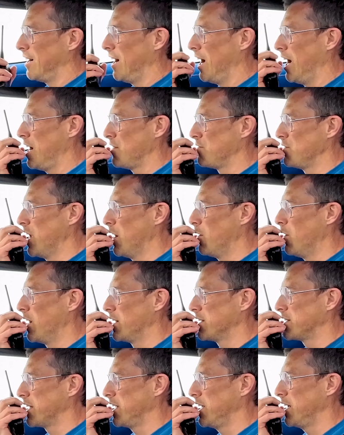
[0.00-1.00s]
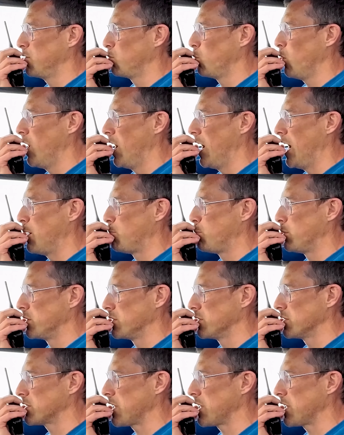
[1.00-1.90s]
No tengo ni idea lo que pasó.